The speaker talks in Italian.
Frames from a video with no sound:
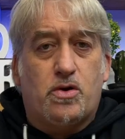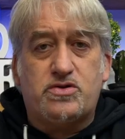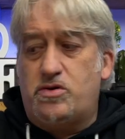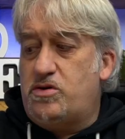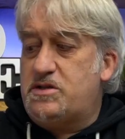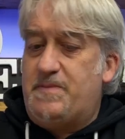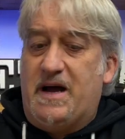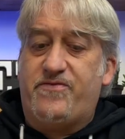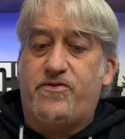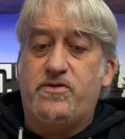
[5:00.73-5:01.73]
nostro
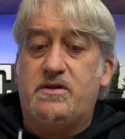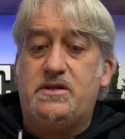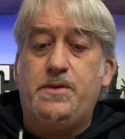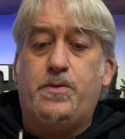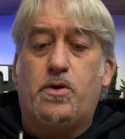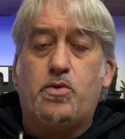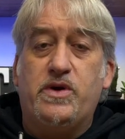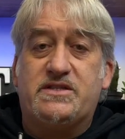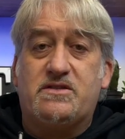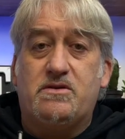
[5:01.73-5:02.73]
smartphone, tipo
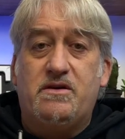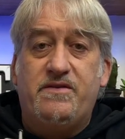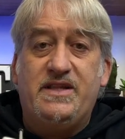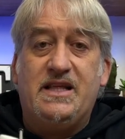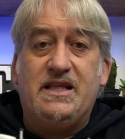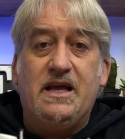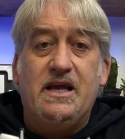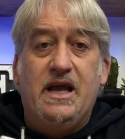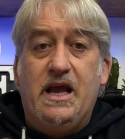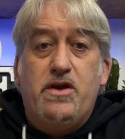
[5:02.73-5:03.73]
questo, vedete?
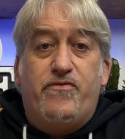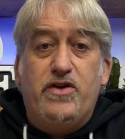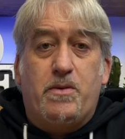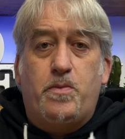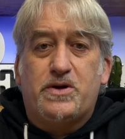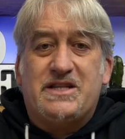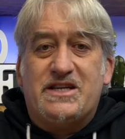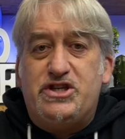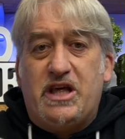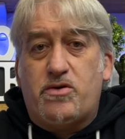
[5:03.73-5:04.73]
E non vogliamo
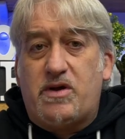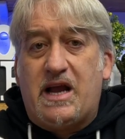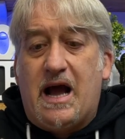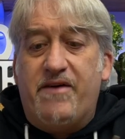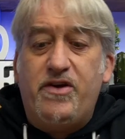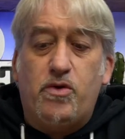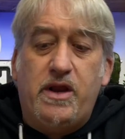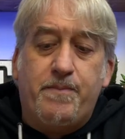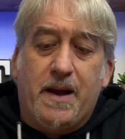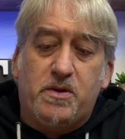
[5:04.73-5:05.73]
portarci dietro cavi o
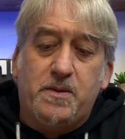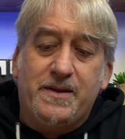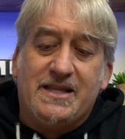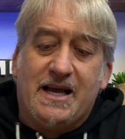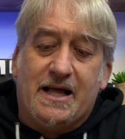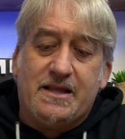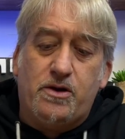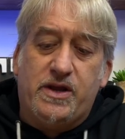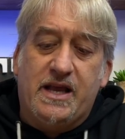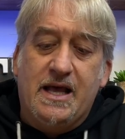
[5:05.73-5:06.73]
li abbiamo dimenticati.
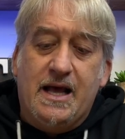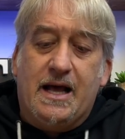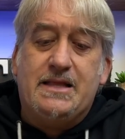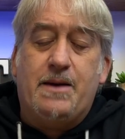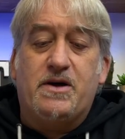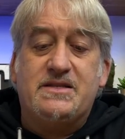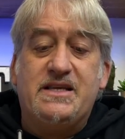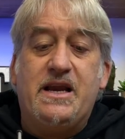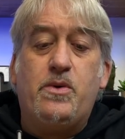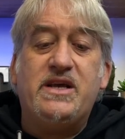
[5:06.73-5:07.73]
Noi andiamo a
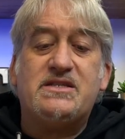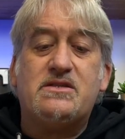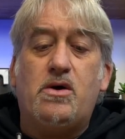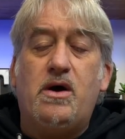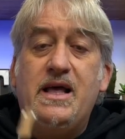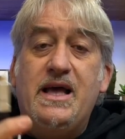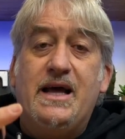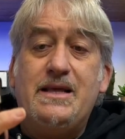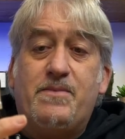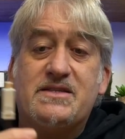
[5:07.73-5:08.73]
inserire questo
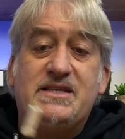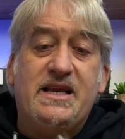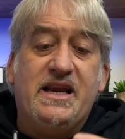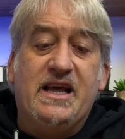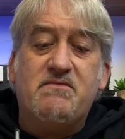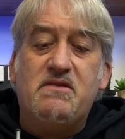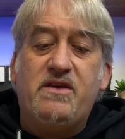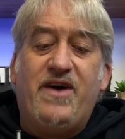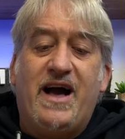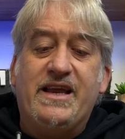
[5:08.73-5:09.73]
e andiamo a inserire
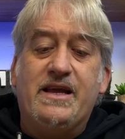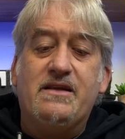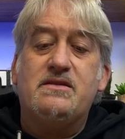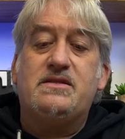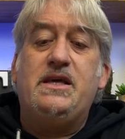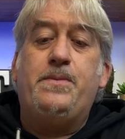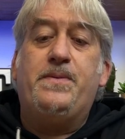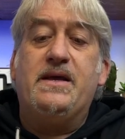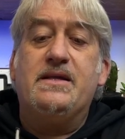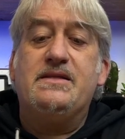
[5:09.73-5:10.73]
i vari
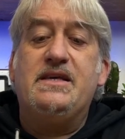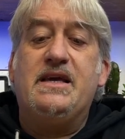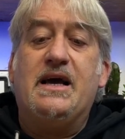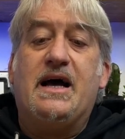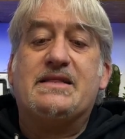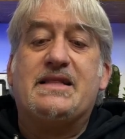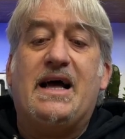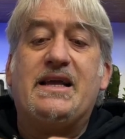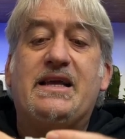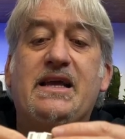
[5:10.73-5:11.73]
tipi di
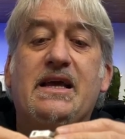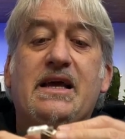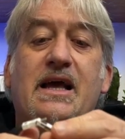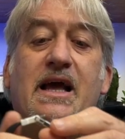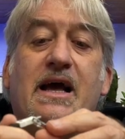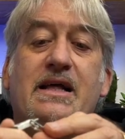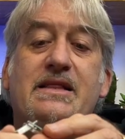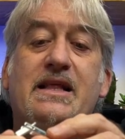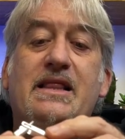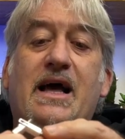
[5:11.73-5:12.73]
attacchi
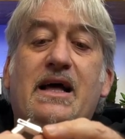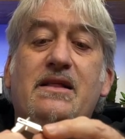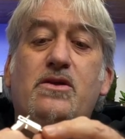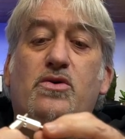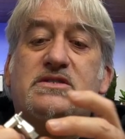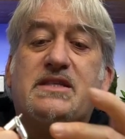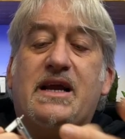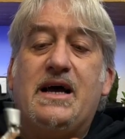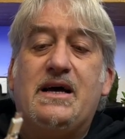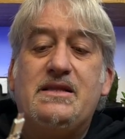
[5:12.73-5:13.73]
nella
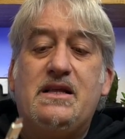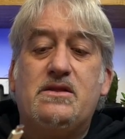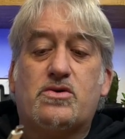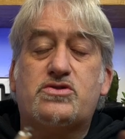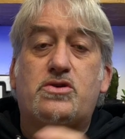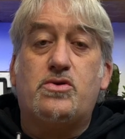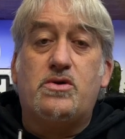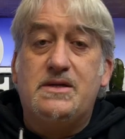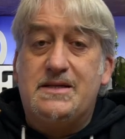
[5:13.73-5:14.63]
nostra, nel nostro